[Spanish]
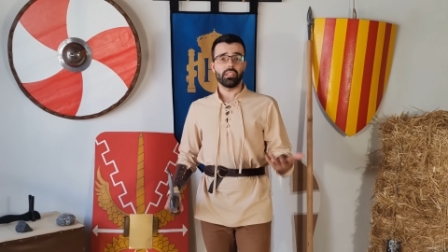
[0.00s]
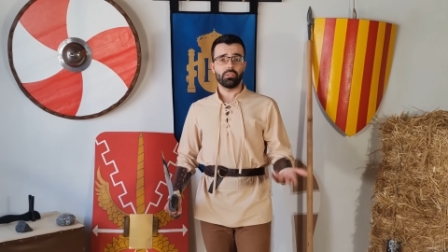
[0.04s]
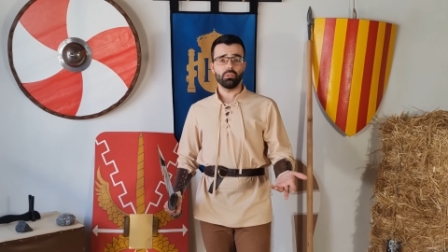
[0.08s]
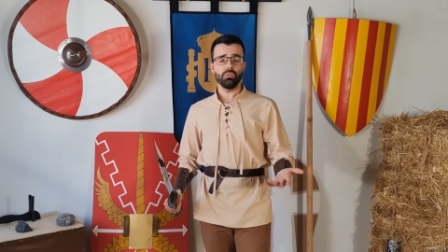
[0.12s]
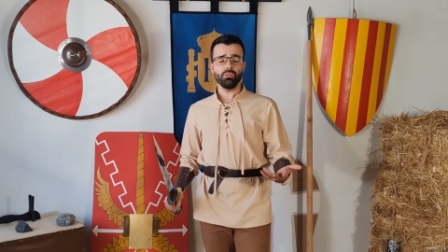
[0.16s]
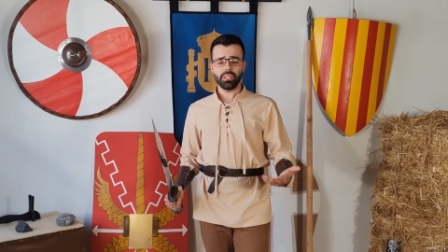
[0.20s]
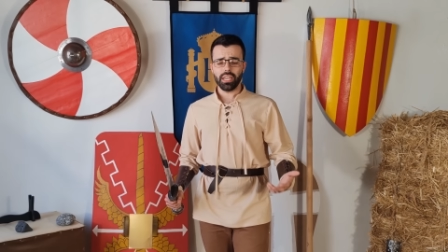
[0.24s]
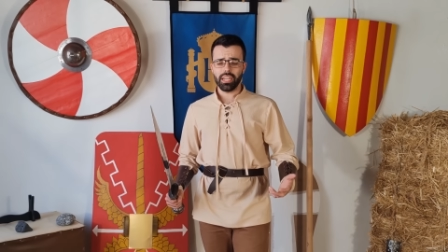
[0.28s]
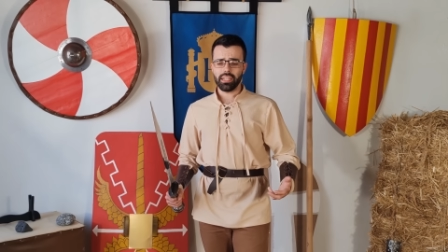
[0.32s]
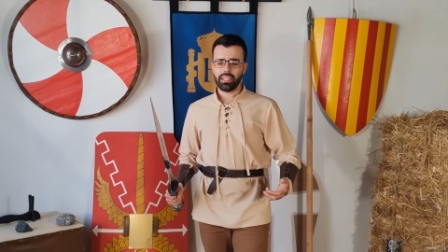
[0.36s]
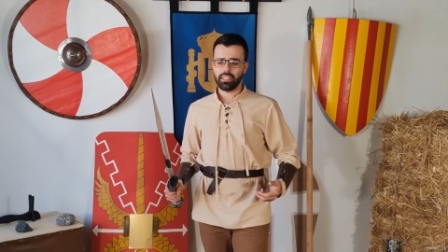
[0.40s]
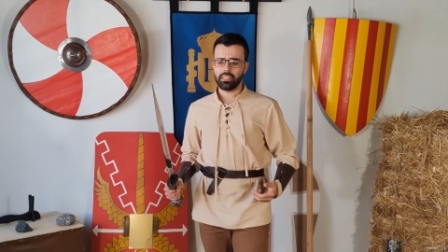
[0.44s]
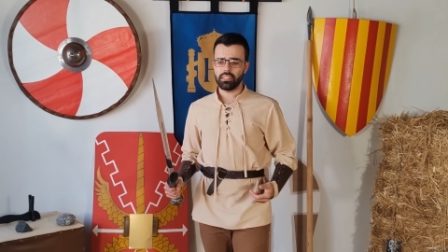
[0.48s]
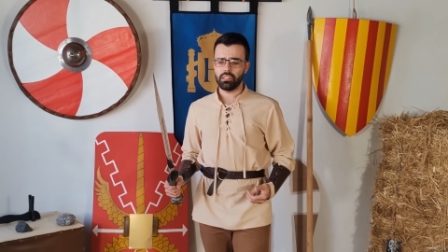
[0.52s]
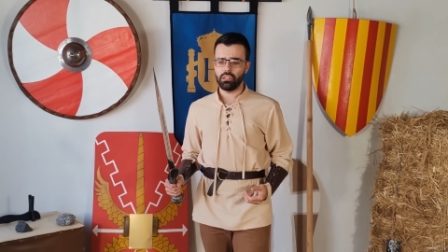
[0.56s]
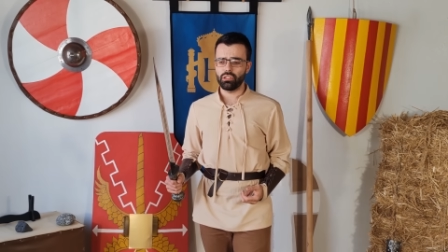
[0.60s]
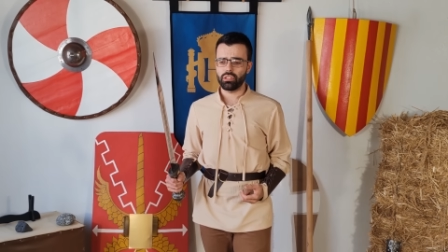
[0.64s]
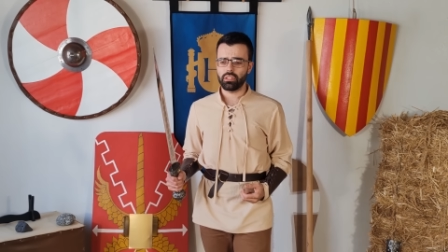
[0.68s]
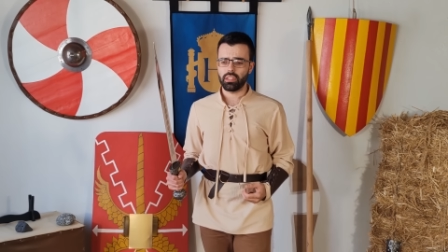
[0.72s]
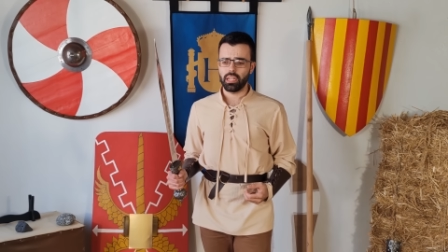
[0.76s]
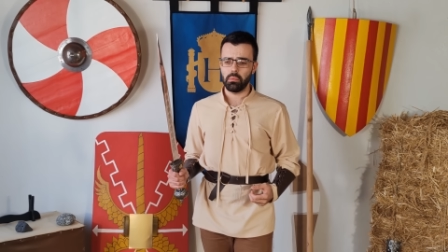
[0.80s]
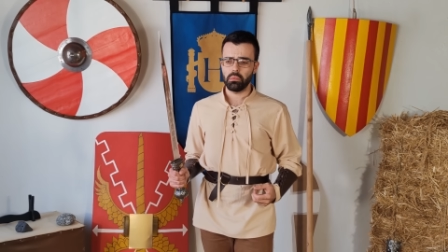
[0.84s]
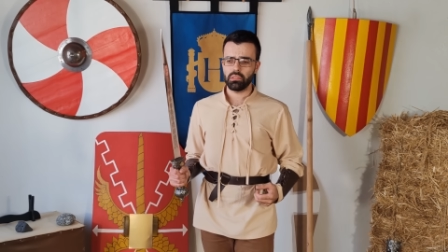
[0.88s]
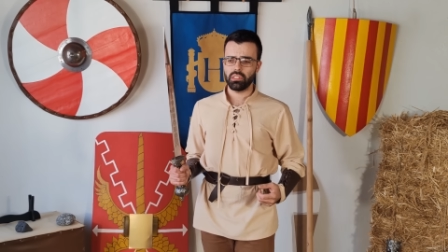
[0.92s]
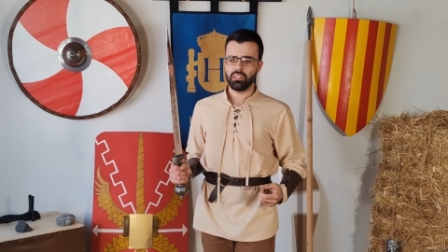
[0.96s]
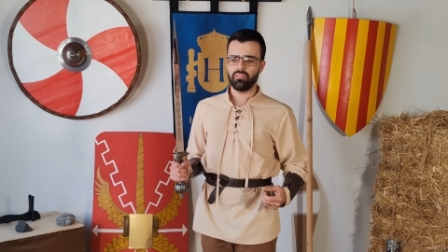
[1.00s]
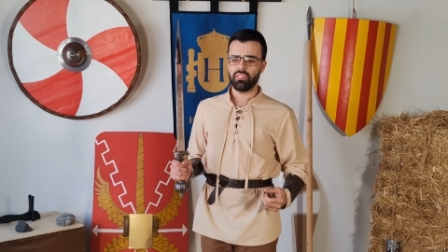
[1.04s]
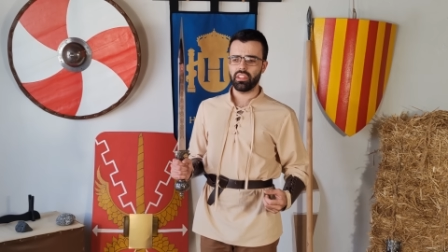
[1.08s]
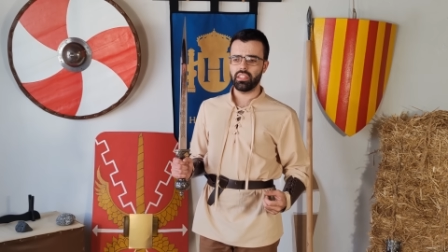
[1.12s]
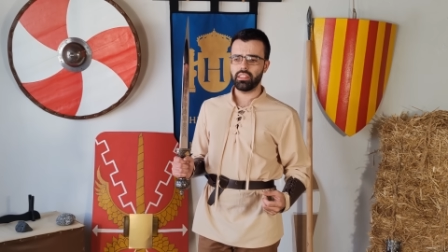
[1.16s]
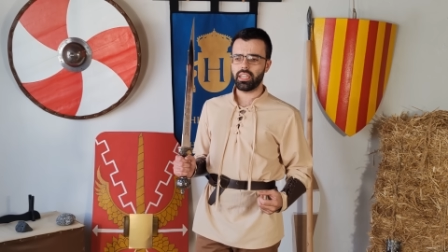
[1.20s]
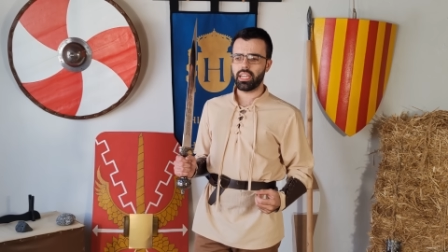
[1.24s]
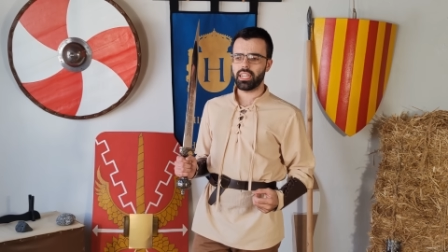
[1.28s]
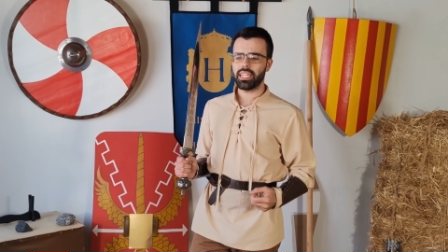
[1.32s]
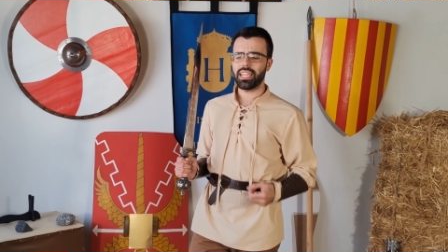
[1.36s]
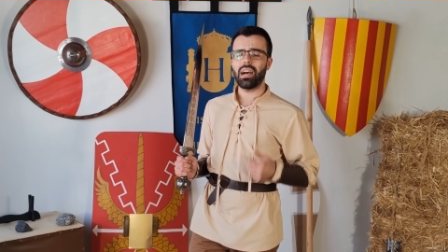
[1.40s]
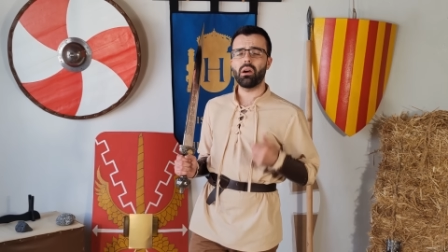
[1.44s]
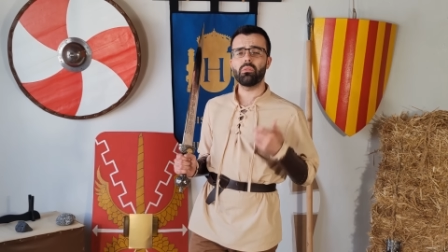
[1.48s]
Resulta que si nos queremos
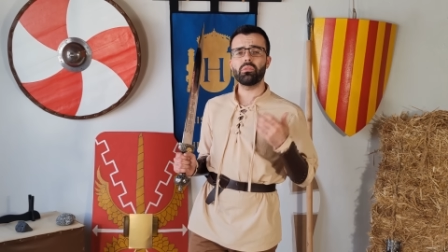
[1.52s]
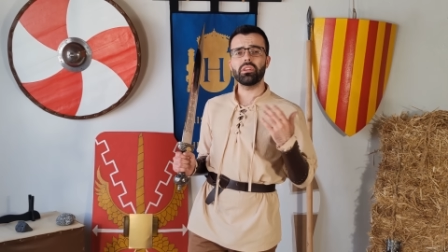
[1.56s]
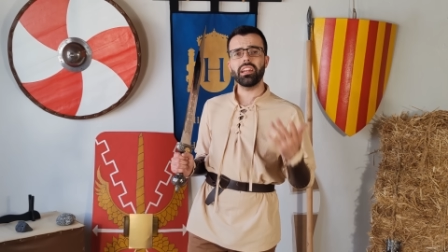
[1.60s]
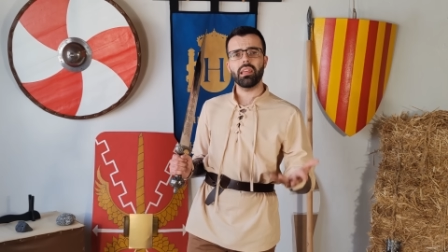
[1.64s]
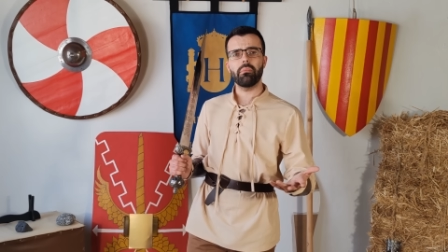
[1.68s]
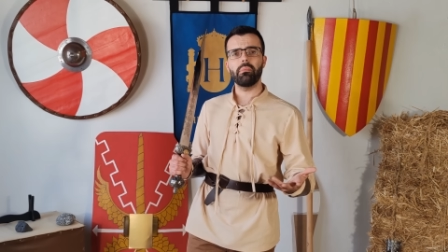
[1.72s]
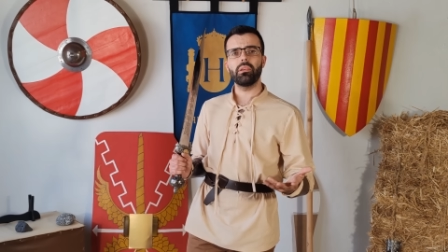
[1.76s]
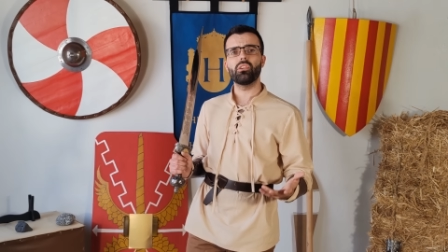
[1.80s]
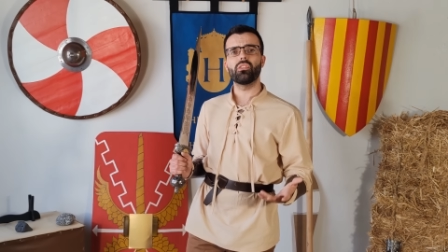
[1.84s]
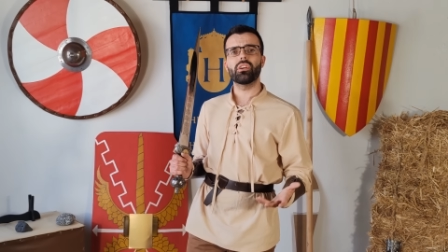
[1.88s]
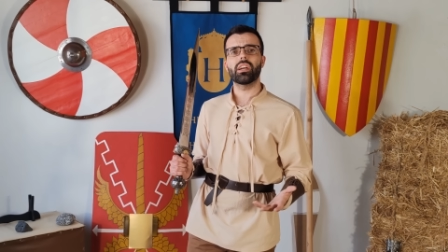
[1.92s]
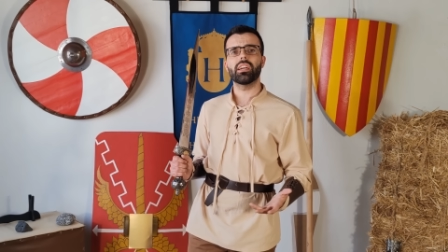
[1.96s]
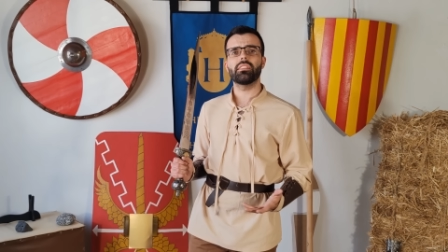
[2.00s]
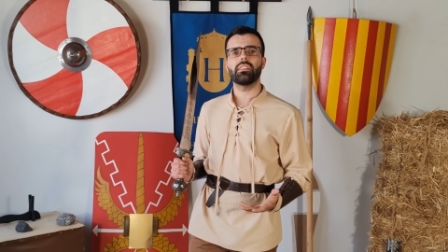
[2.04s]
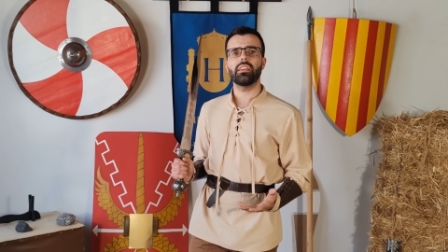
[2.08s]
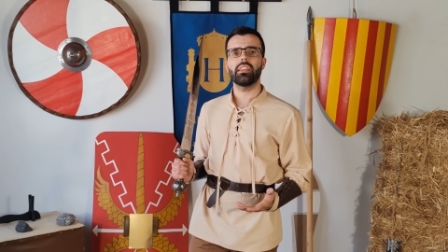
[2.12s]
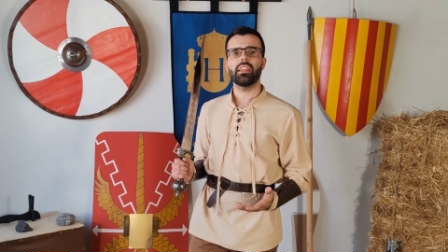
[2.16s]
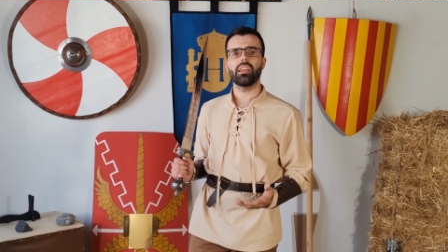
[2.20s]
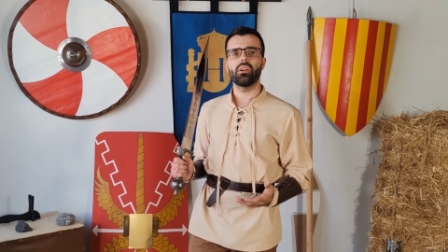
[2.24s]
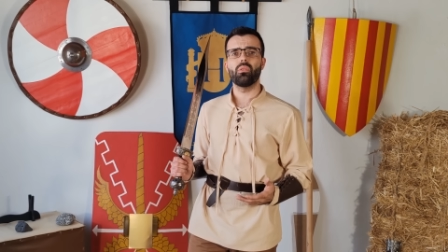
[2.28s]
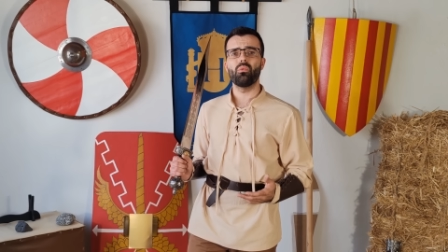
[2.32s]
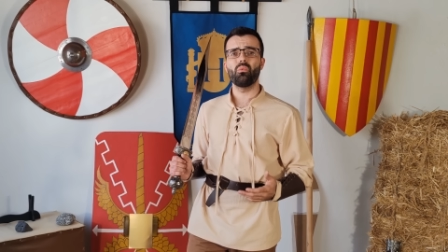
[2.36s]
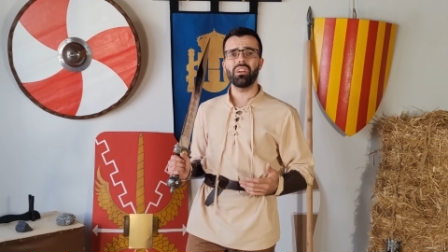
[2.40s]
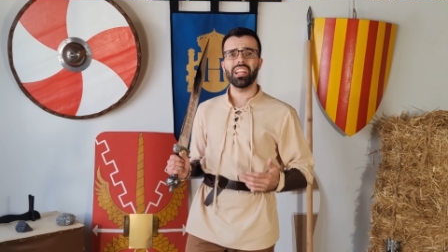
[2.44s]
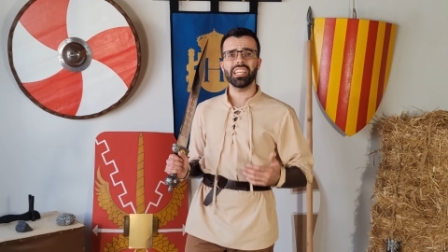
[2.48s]
enfrentar a un enemigo que tiene